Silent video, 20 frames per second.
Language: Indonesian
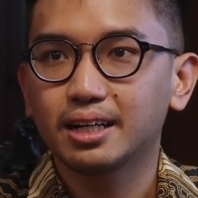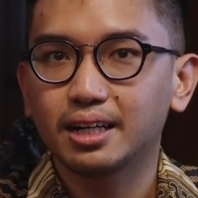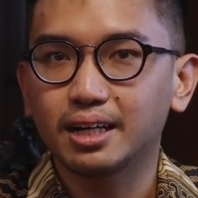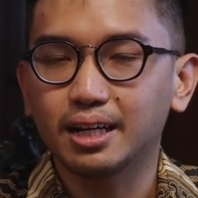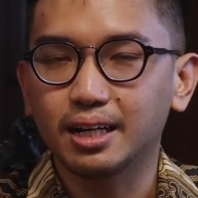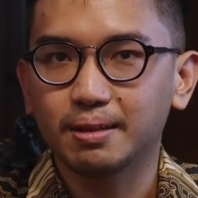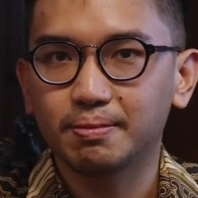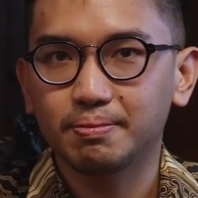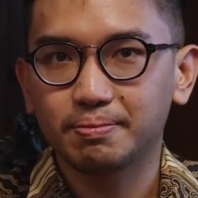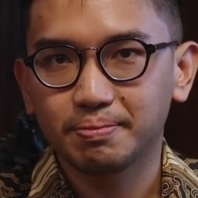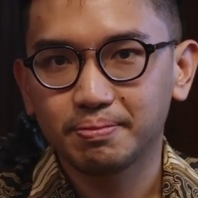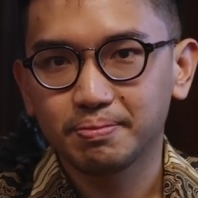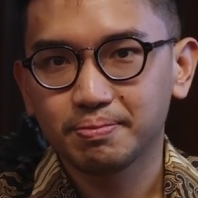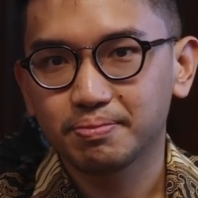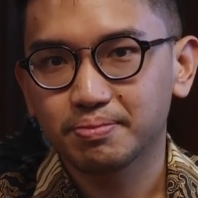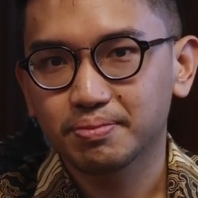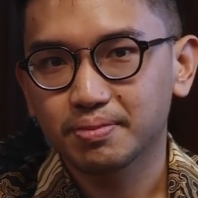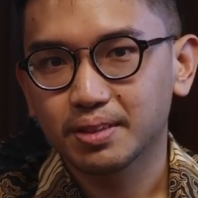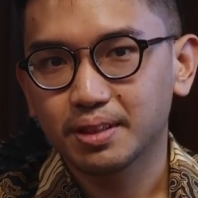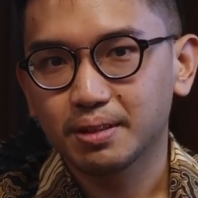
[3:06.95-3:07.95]
Nah,
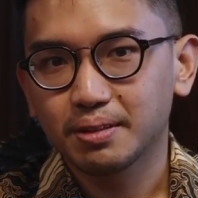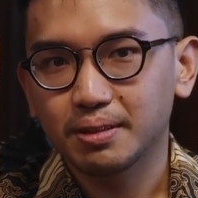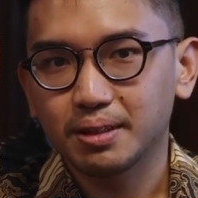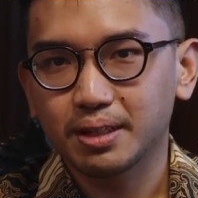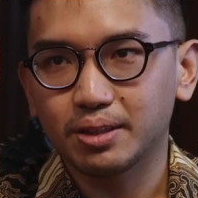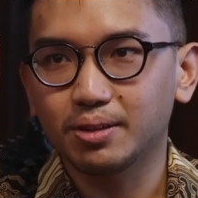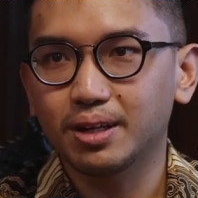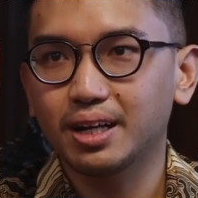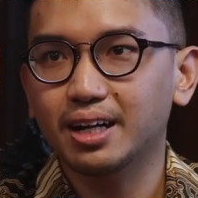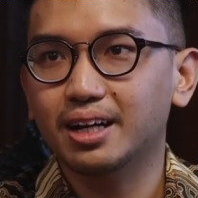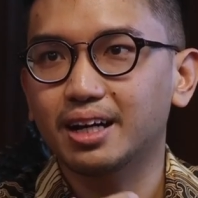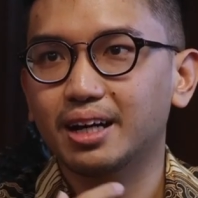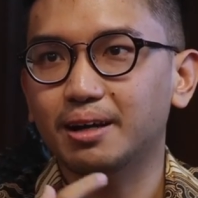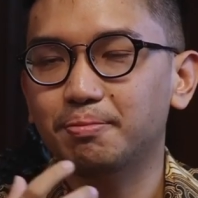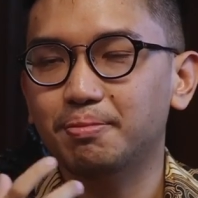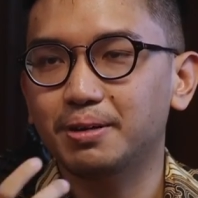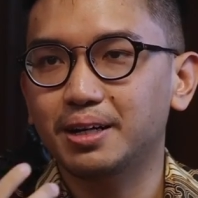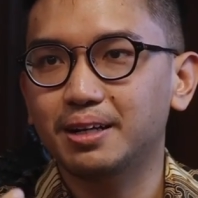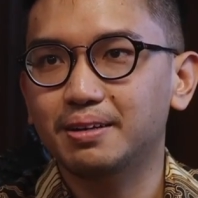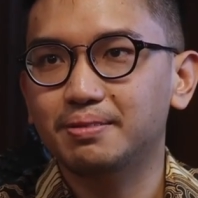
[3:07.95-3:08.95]
itulah
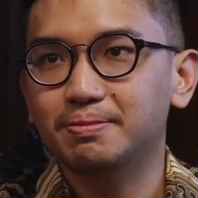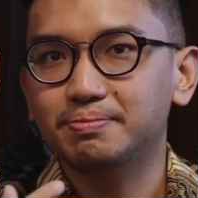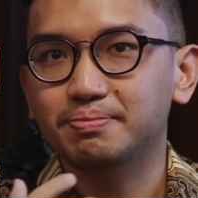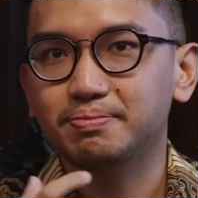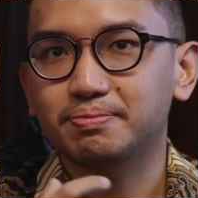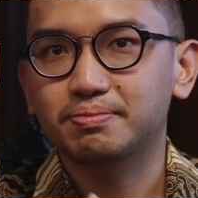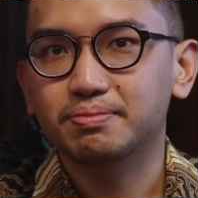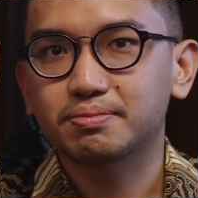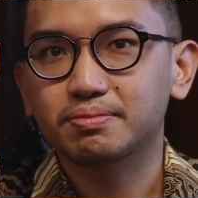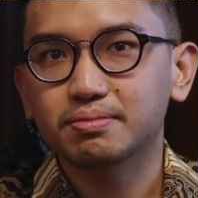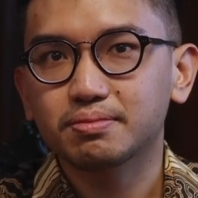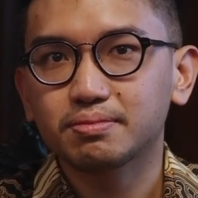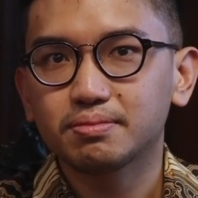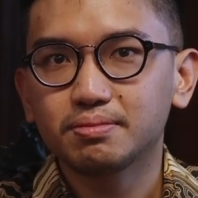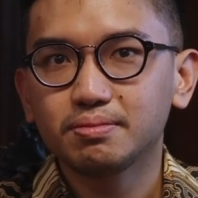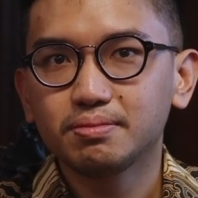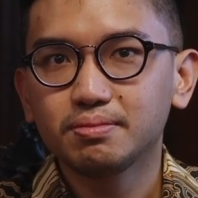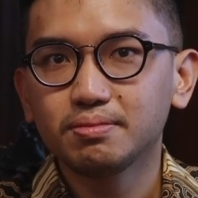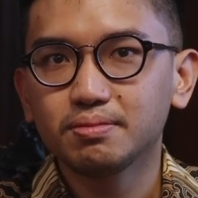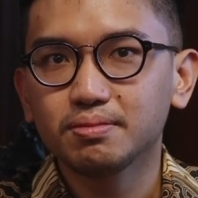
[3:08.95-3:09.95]
kenapa
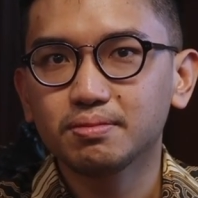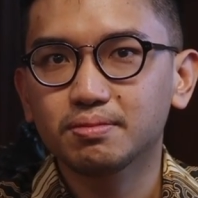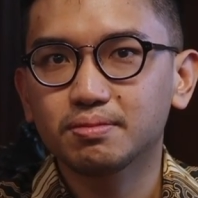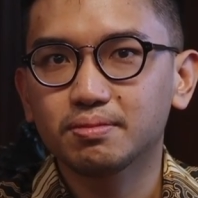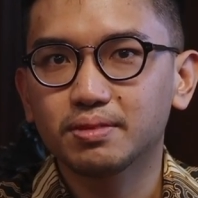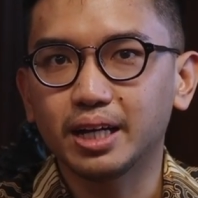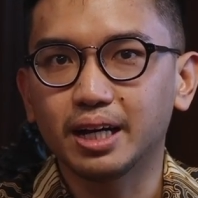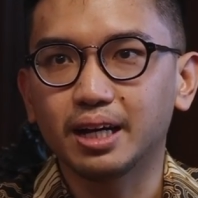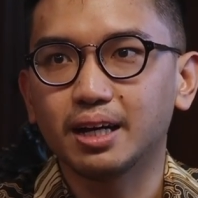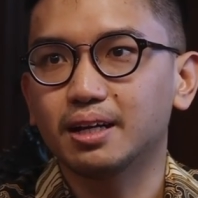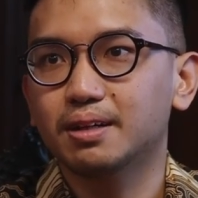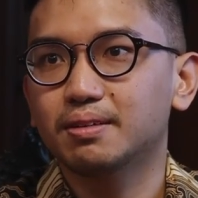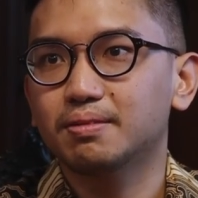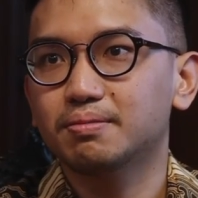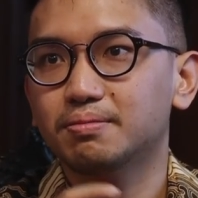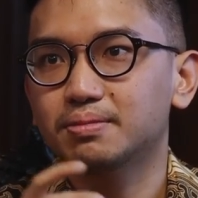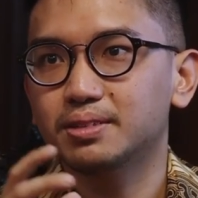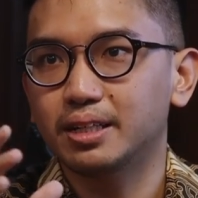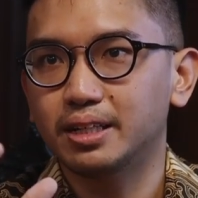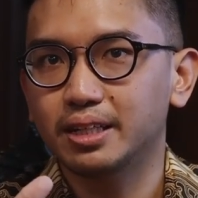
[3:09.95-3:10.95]
ya
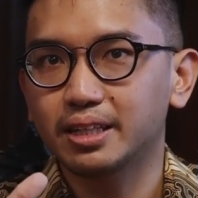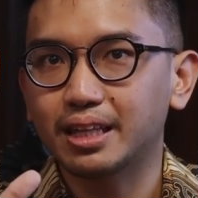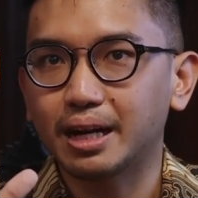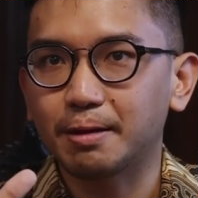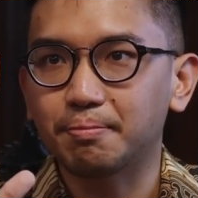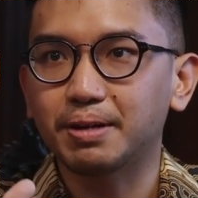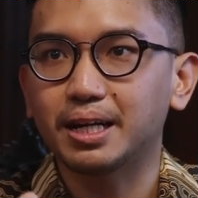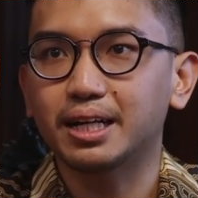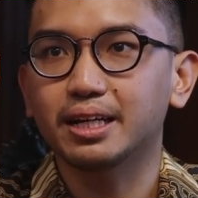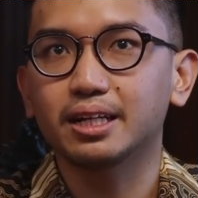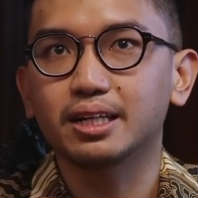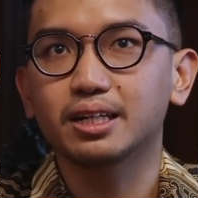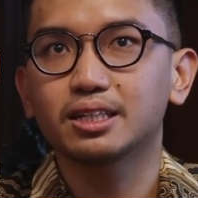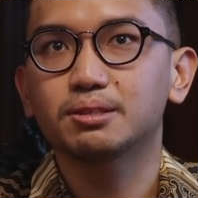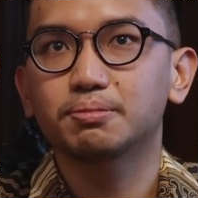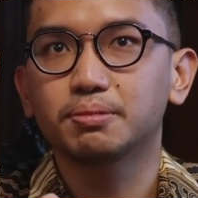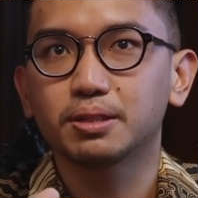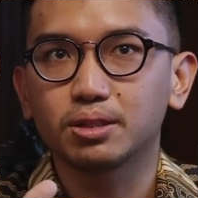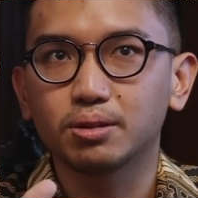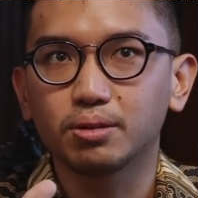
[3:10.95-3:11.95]
jadi taman ini
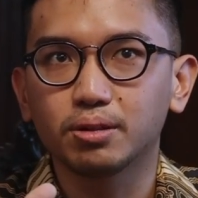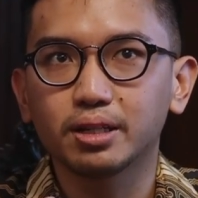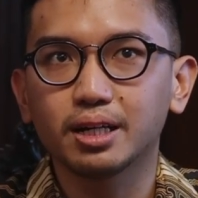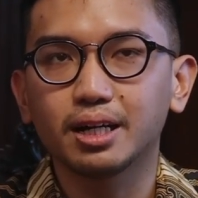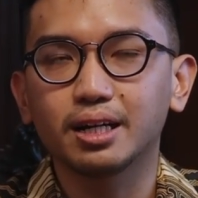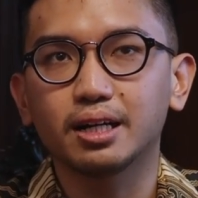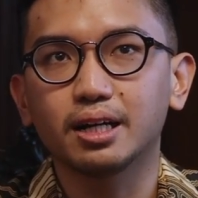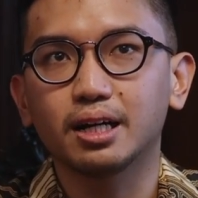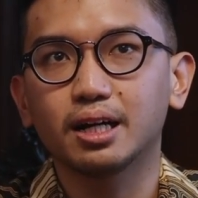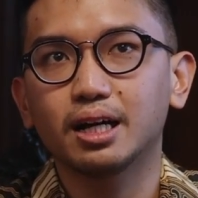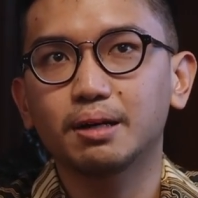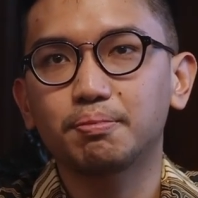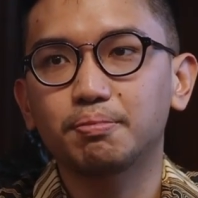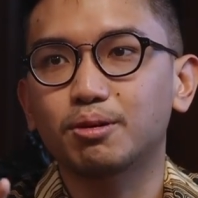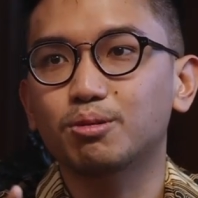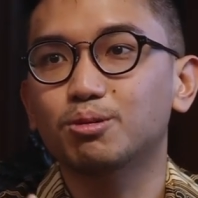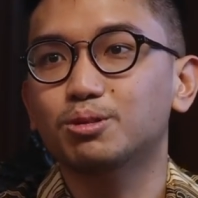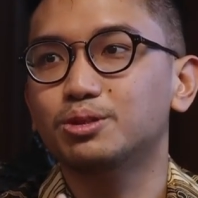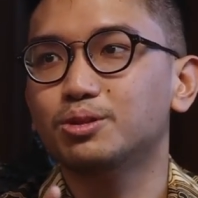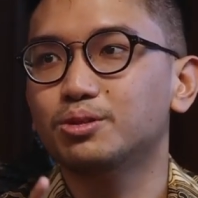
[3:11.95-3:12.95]
sebetulnya adalah
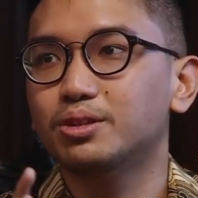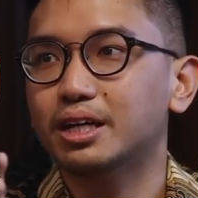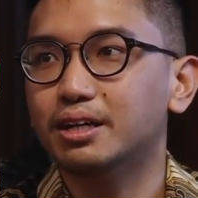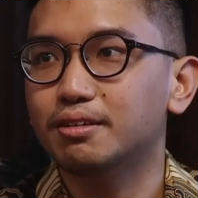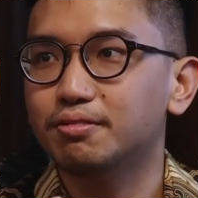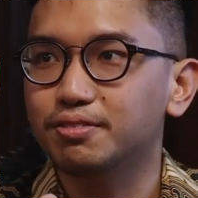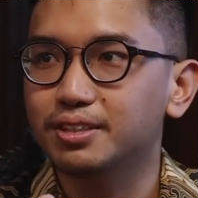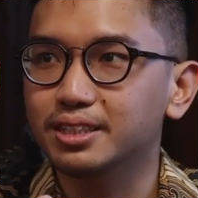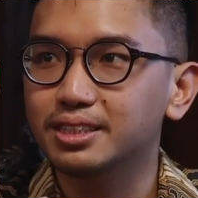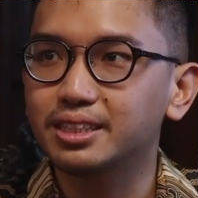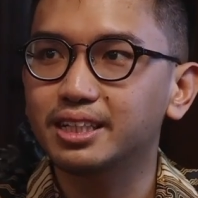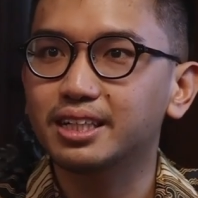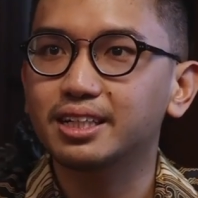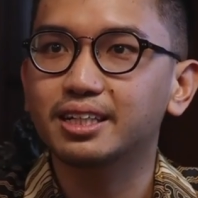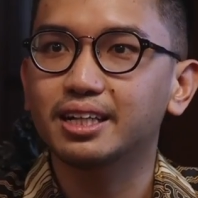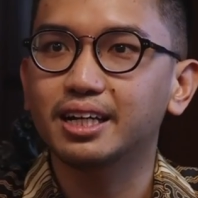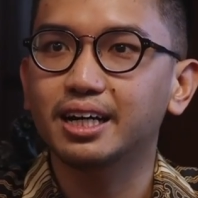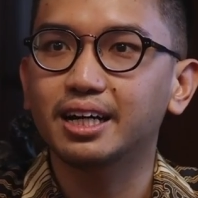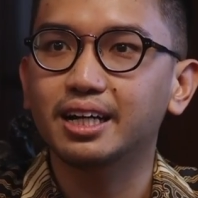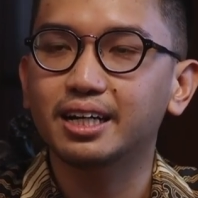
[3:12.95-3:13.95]
perwujudan fisik
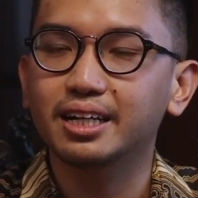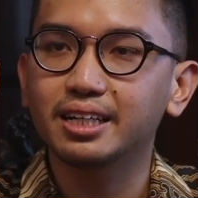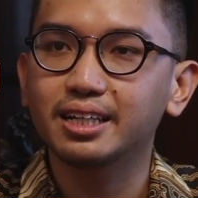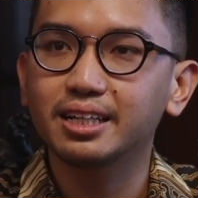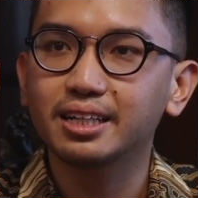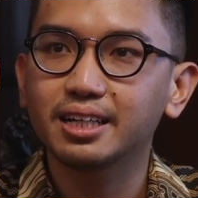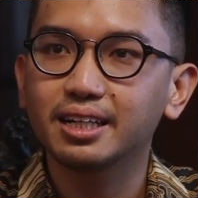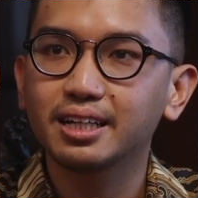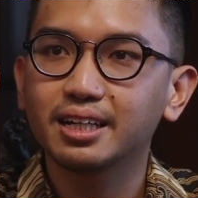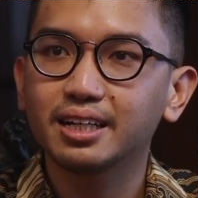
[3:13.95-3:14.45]
dari